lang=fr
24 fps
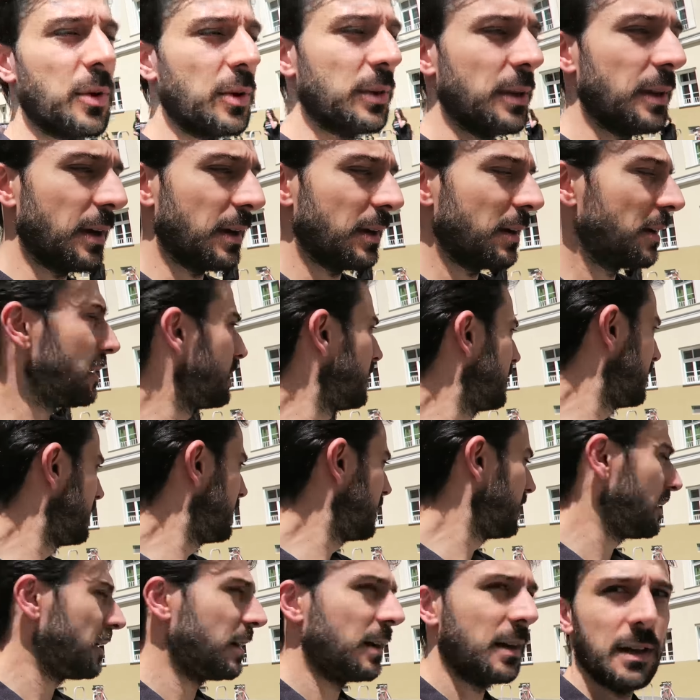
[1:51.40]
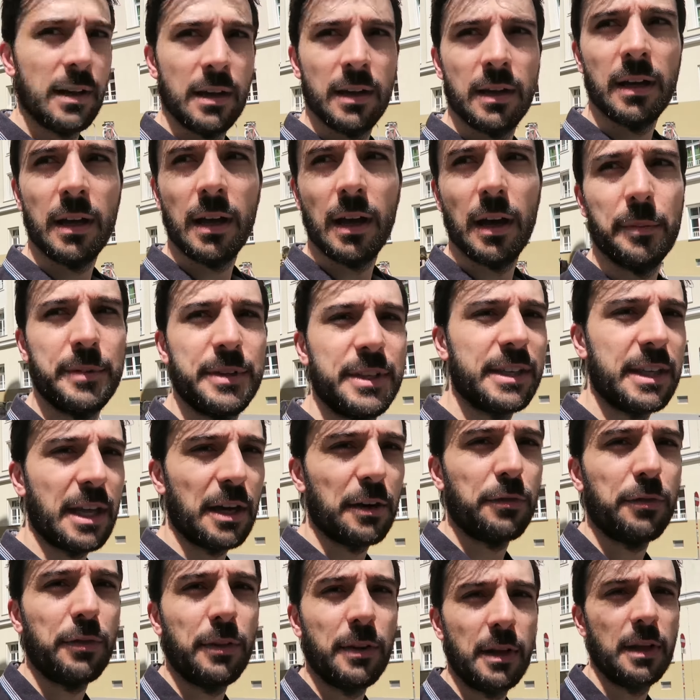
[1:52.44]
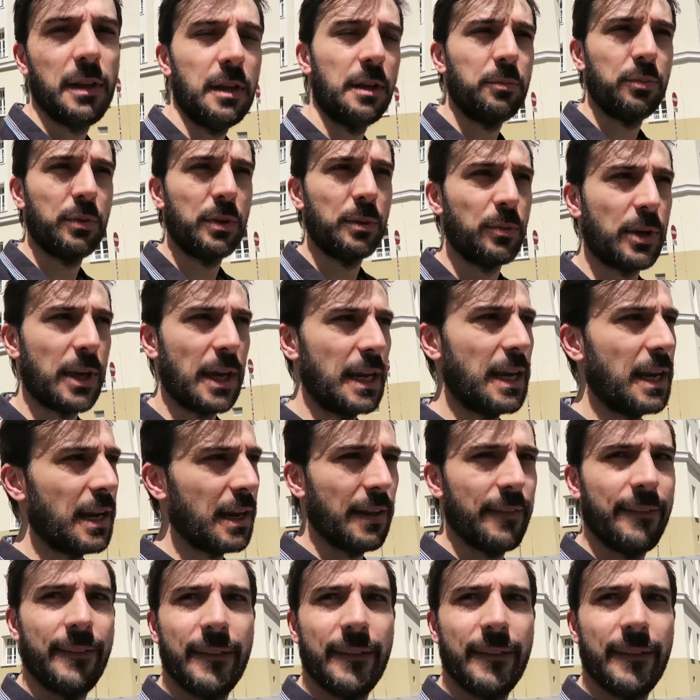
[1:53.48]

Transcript: prendre un, petit café et puis me caler à